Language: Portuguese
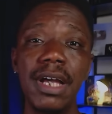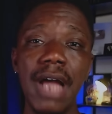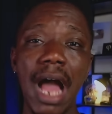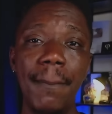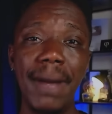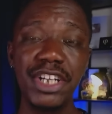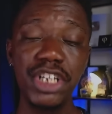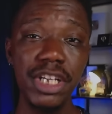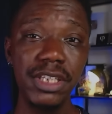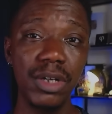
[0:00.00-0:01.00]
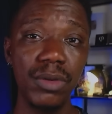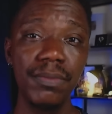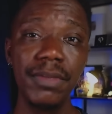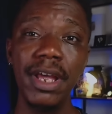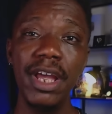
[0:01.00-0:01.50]
a partir de então
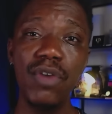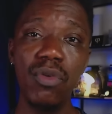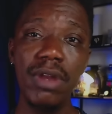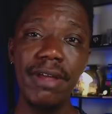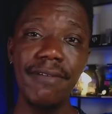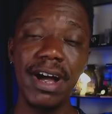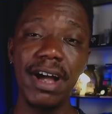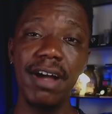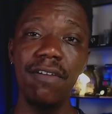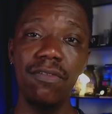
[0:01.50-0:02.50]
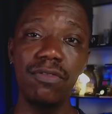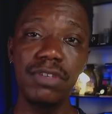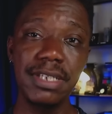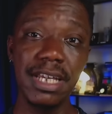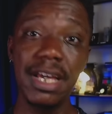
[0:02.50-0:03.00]
eu vou levar
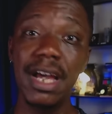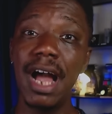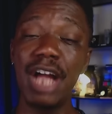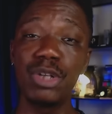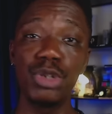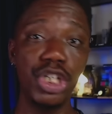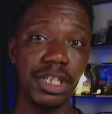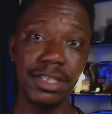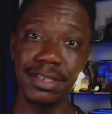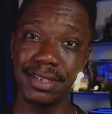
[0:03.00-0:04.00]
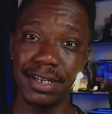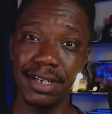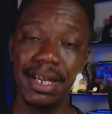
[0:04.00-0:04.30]
você à justiça.